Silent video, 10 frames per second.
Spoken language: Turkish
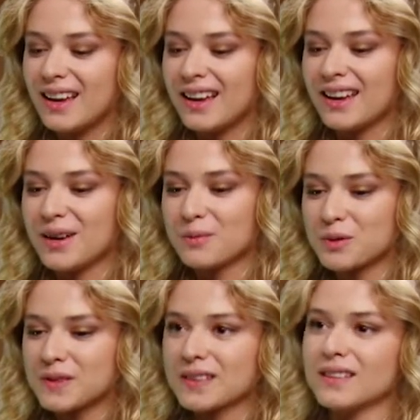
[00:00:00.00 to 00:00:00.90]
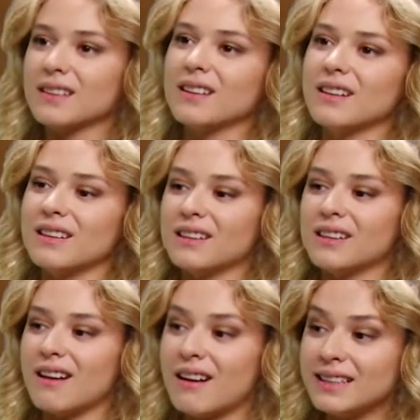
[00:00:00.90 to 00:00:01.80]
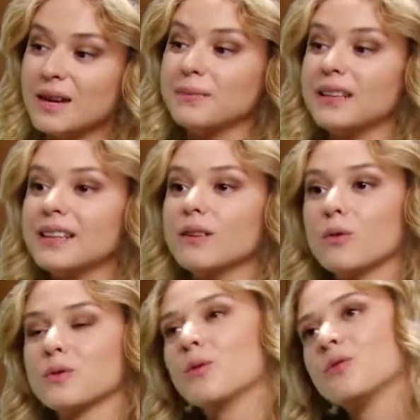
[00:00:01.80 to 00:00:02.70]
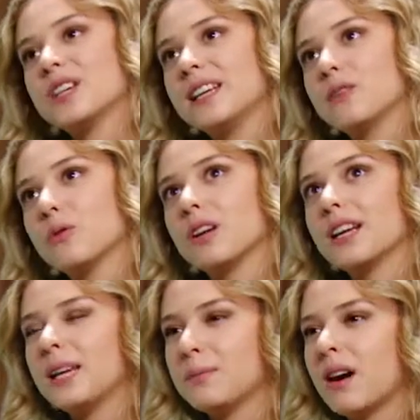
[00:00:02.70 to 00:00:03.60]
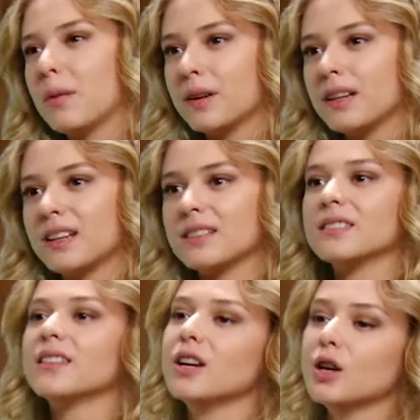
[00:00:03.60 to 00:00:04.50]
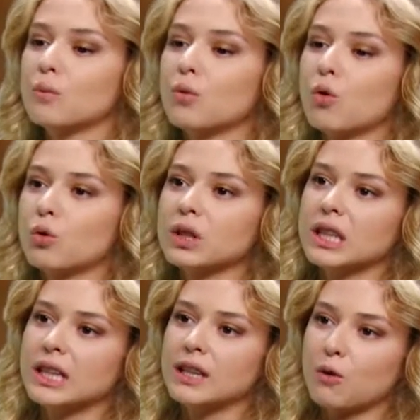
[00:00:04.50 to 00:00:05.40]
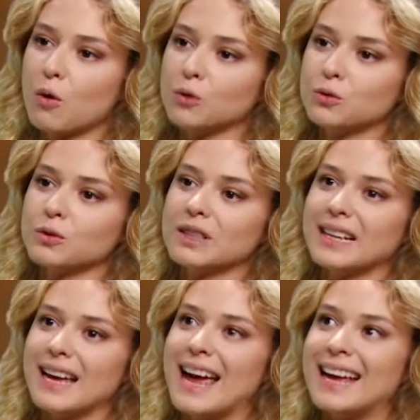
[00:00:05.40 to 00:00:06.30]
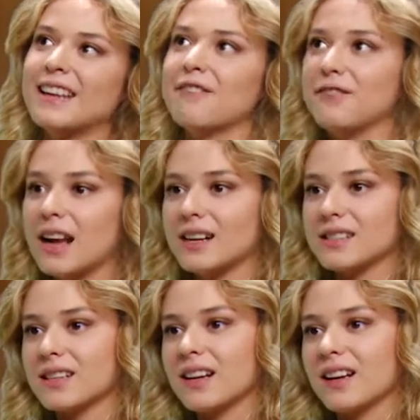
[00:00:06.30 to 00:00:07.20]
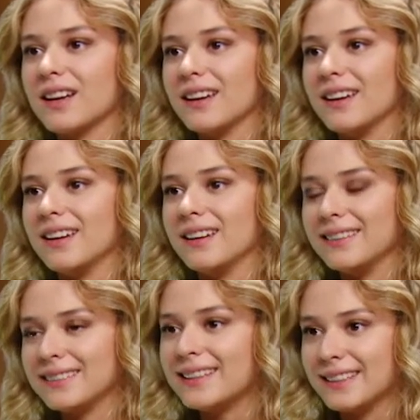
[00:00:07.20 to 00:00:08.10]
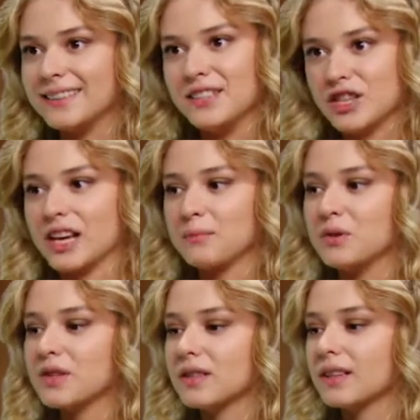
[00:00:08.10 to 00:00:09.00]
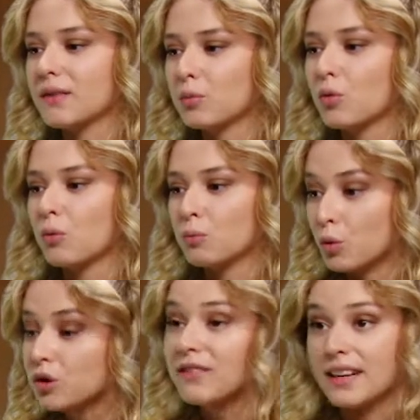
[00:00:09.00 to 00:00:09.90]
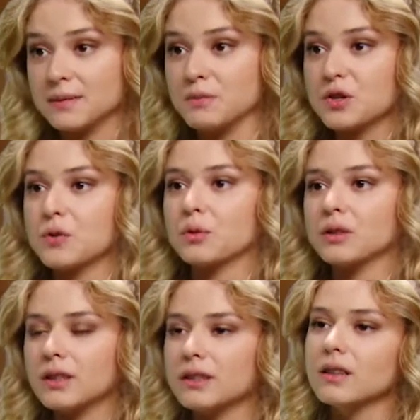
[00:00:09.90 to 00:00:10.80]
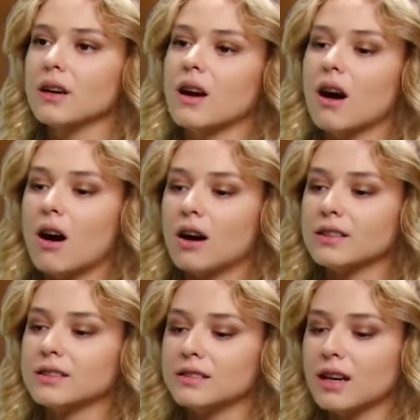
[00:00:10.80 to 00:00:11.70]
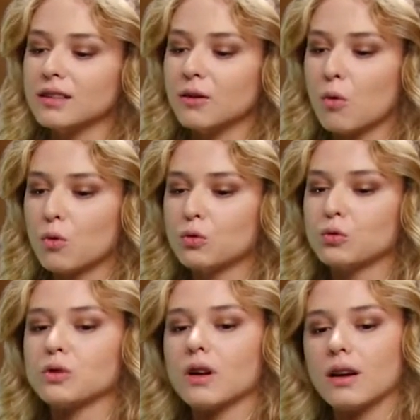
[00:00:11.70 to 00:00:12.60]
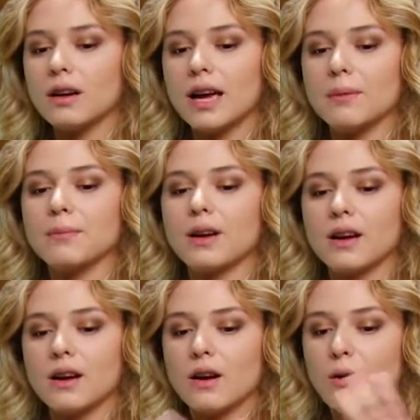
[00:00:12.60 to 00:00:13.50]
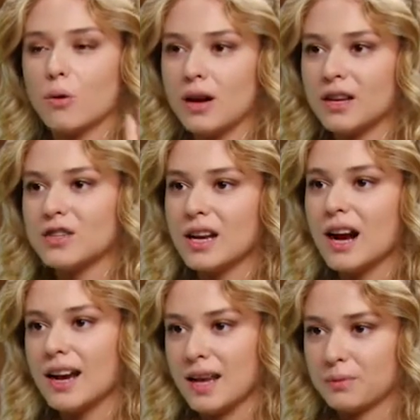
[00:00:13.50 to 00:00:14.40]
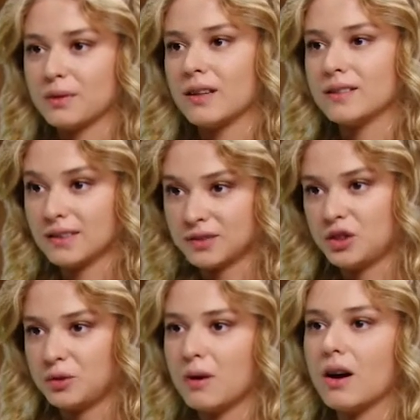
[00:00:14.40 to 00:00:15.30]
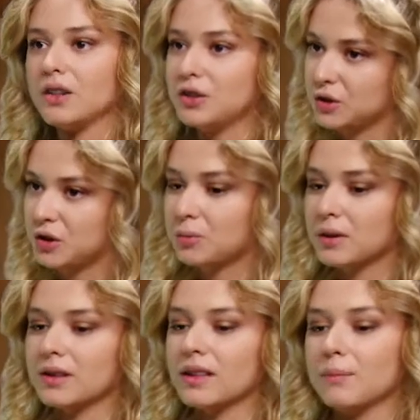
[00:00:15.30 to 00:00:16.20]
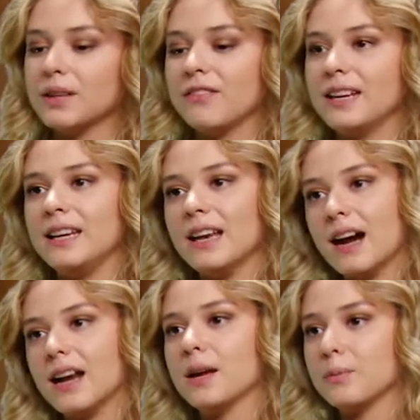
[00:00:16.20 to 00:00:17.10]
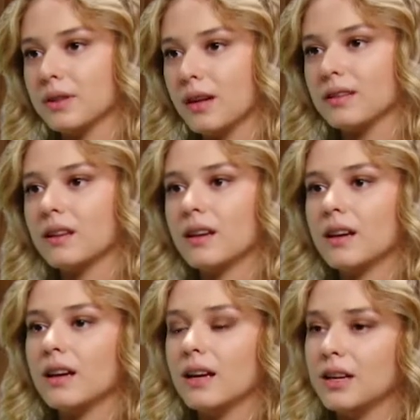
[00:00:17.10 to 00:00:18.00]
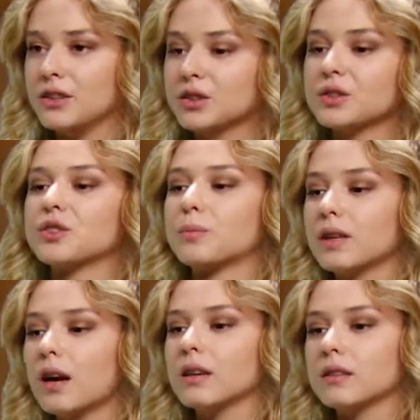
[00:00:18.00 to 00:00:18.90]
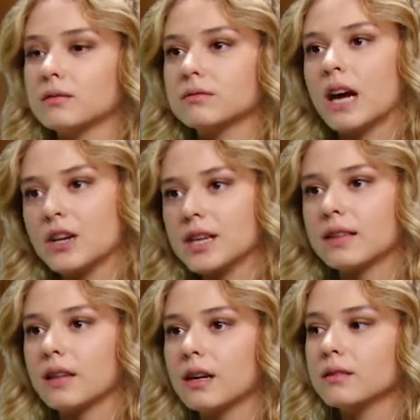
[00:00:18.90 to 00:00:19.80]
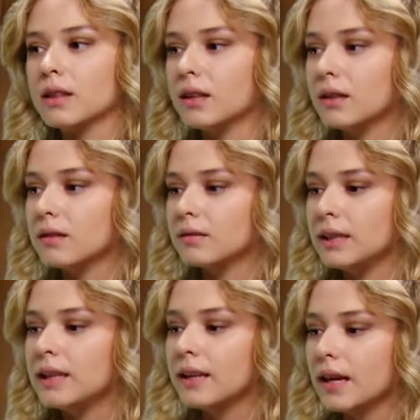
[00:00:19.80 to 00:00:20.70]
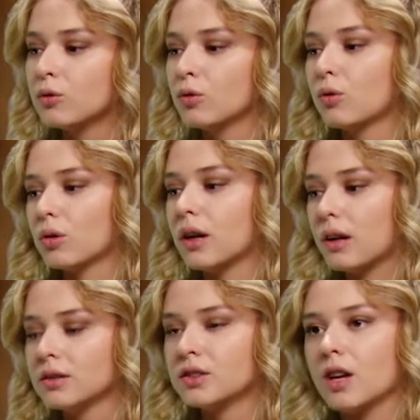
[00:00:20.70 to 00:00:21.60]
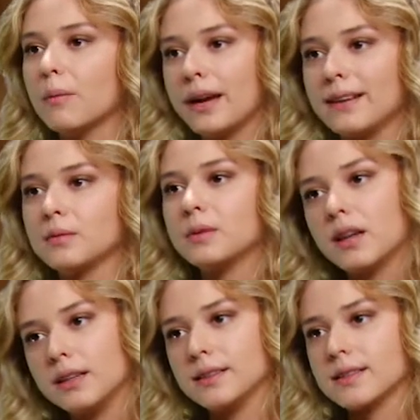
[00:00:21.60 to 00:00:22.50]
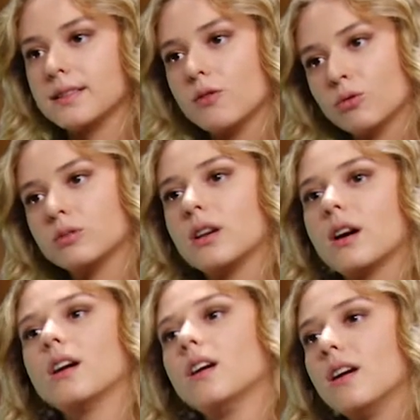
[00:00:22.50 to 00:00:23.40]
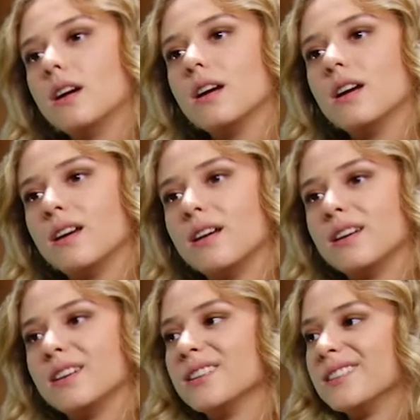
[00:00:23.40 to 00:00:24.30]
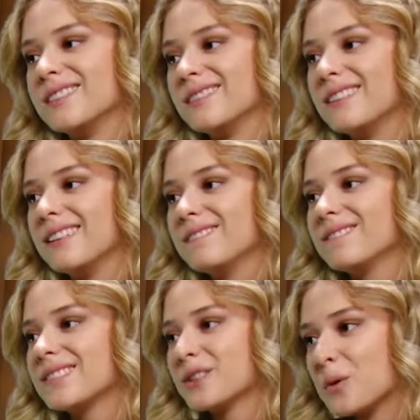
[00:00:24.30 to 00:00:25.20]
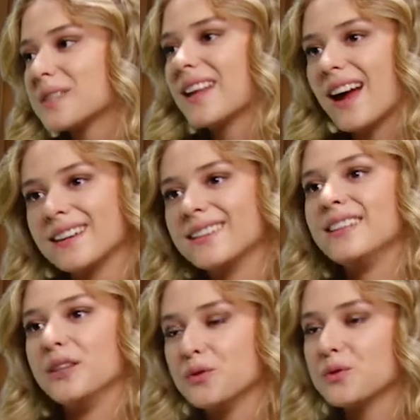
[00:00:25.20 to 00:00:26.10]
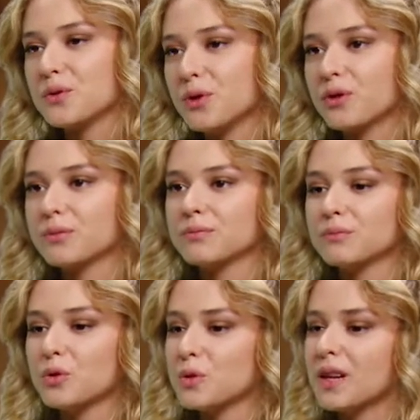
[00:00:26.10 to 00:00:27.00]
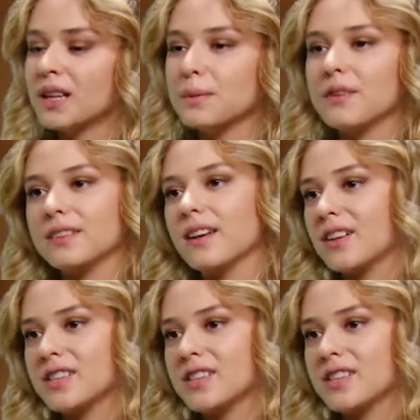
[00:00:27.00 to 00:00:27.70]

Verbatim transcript: E, bu sırada da e, annemlerin öz, öncelikli olarak İbrahim Arıkan'ın bu okulla ilgili koydukları hedefler e, dikkatini çekmişti etmişti ve bu motive etmişti onları. Ardından okulda hem öğrencilerle yapılan tanışma çalışmaları hem de velilerle yapılan e, çalışmalar gerçekten e, ileriye dönük olarak alacağım eğitimin kalitesini onlara e, gösterdi diye düşünüyorum. Bu yüzden de MEF'i tercih